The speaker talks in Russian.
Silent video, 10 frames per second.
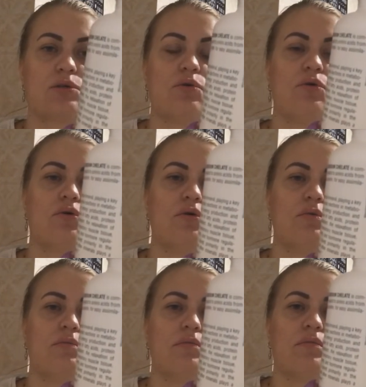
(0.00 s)

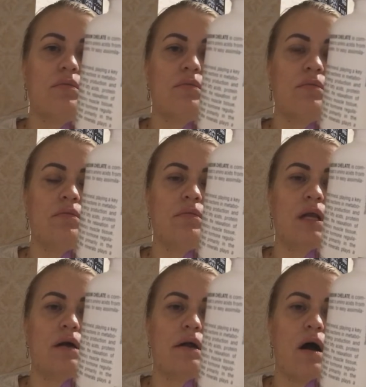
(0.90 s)
100
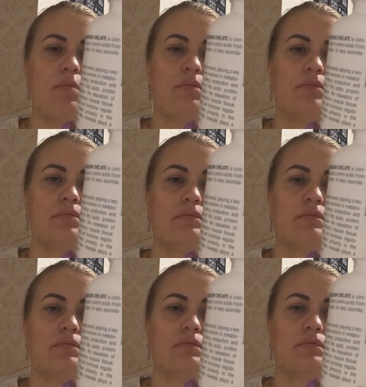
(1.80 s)
миллиграмм.
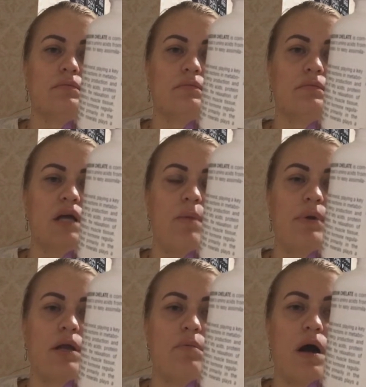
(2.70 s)
Я
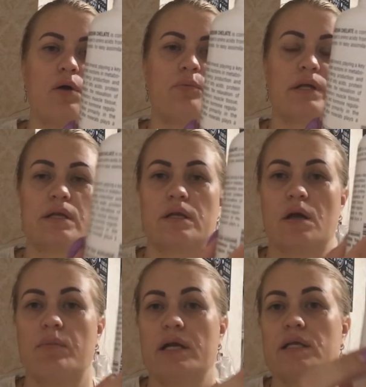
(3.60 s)
принимаю по 3
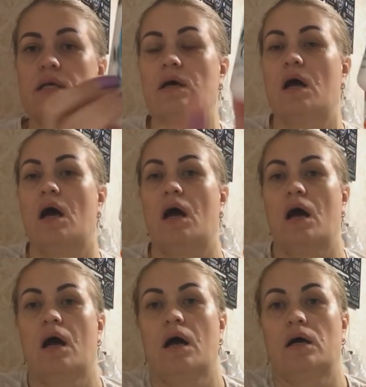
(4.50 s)
таблетки.
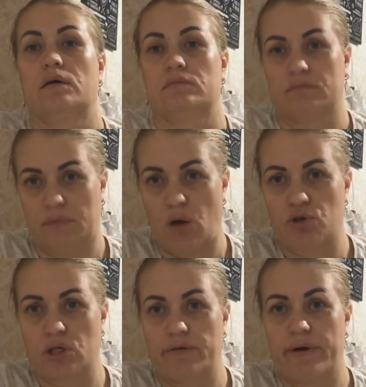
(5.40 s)
Я
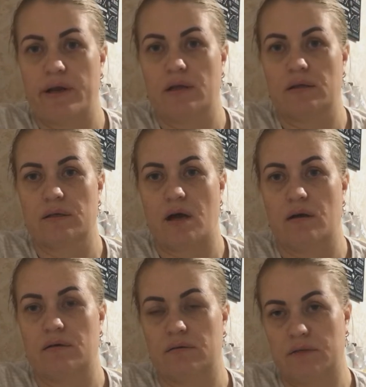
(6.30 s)
уже говорила,
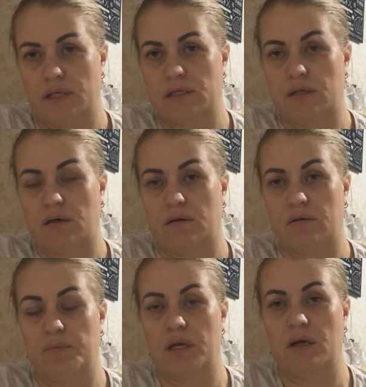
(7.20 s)
да,
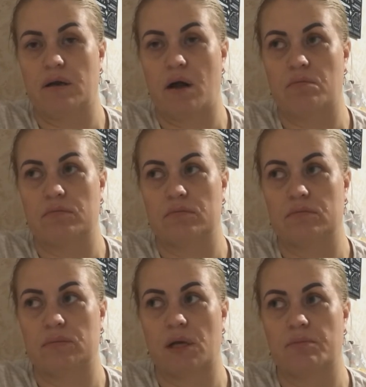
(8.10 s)
300 миллиграмм
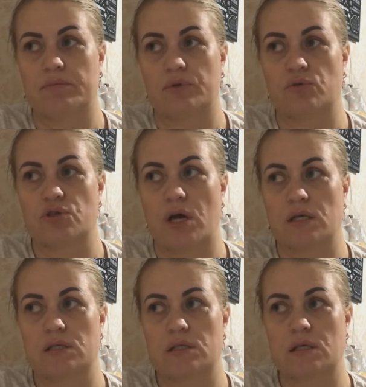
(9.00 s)
нам
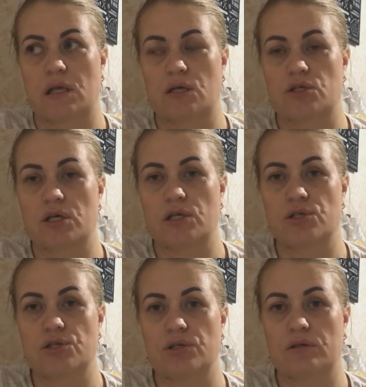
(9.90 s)
получается для
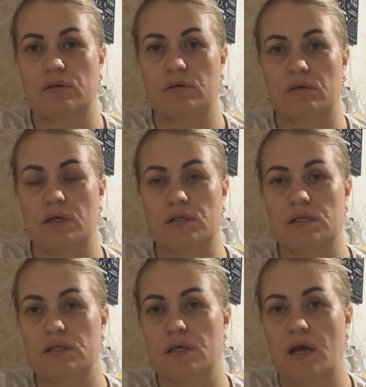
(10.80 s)
женщин, для
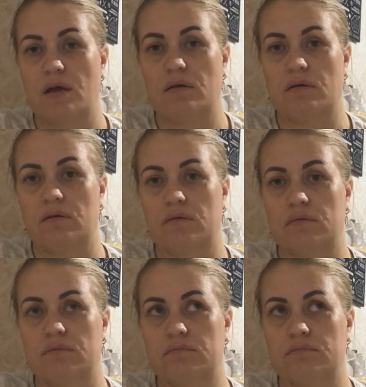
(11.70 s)
детей,